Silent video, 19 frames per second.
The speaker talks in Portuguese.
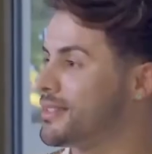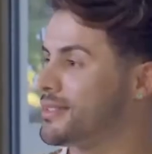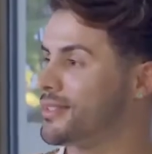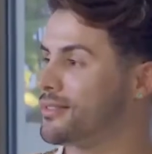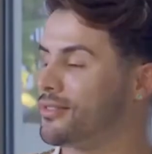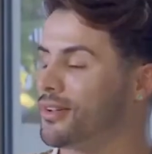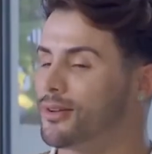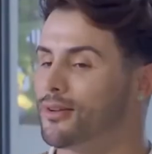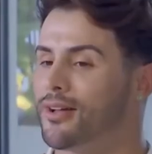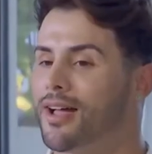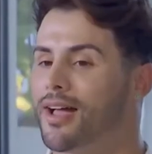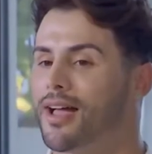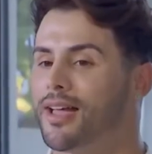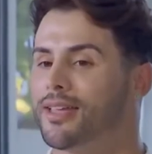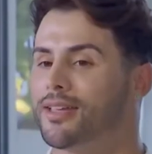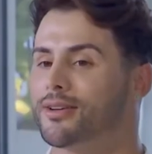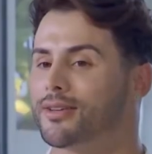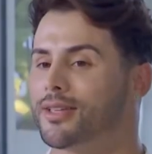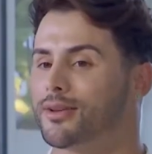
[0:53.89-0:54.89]
que você falou,
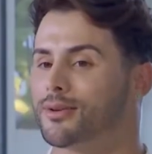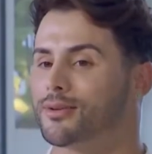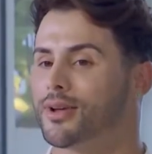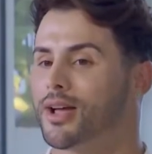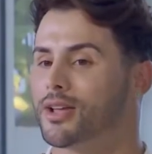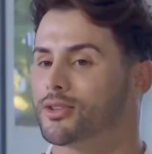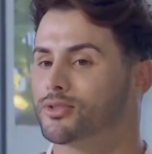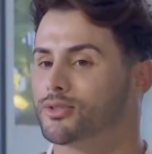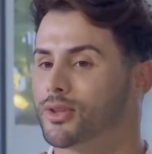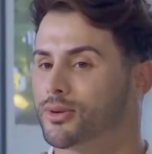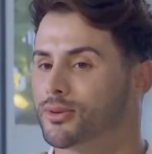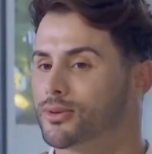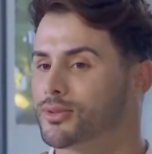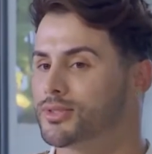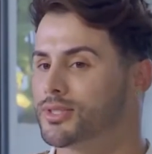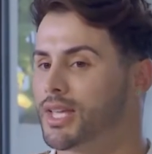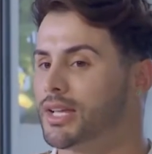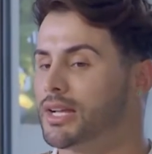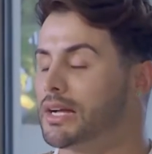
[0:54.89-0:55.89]
ah, eu que eu acho que eu
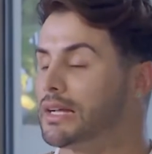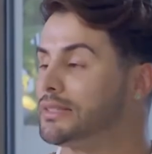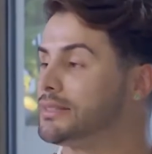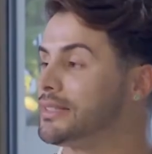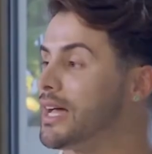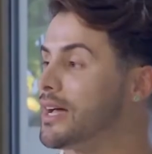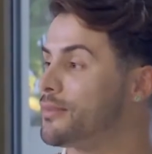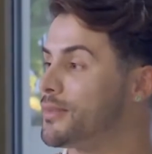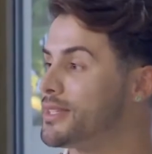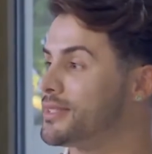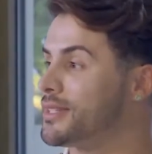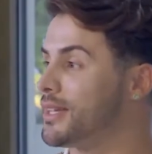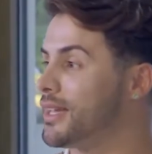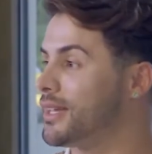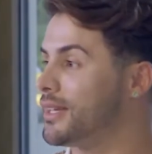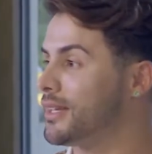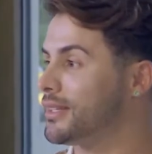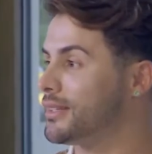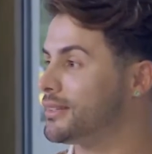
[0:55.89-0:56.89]
não sei cantar, mas
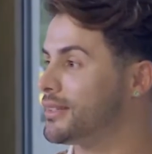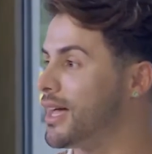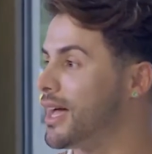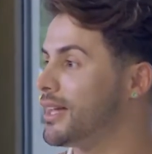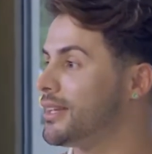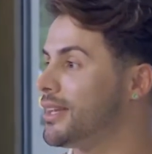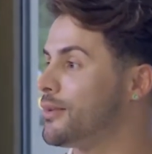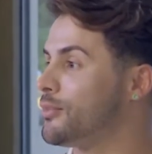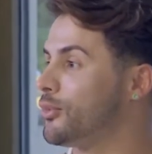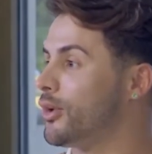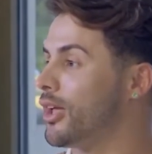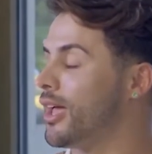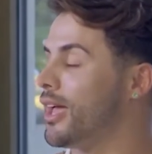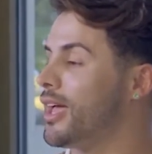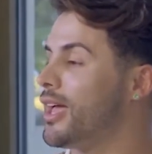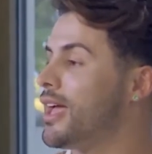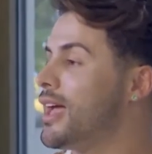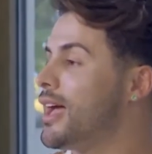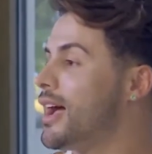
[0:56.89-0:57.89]
gente. é que tá, né? Porque
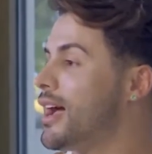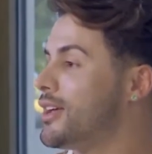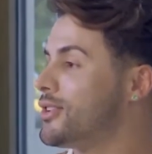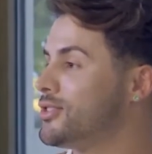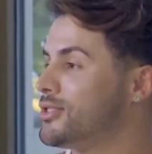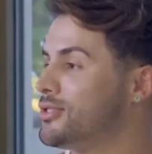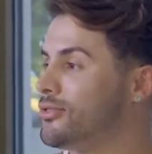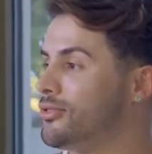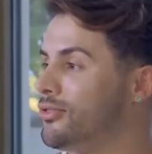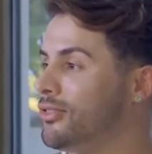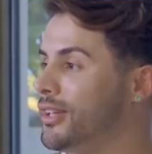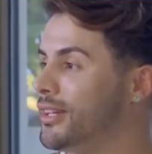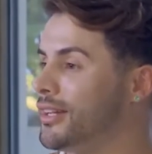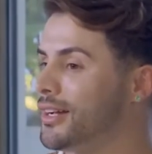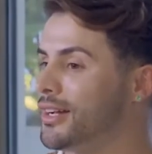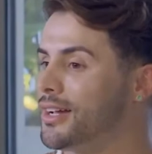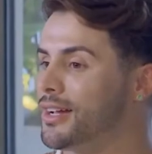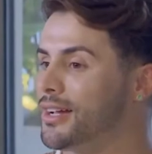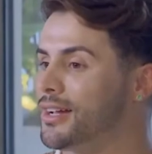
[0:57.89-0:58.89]
a gente
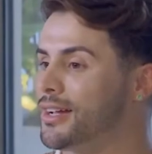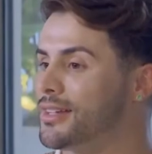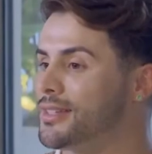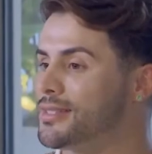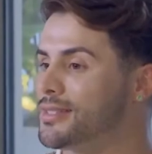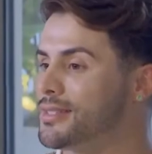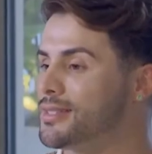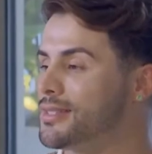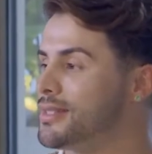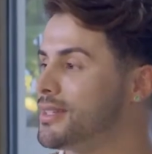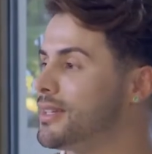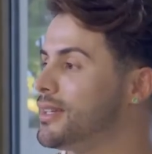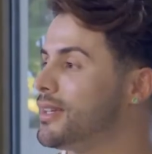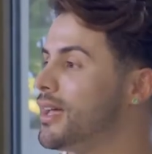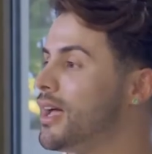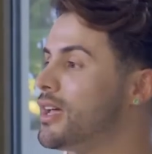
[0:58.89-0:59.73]
fica se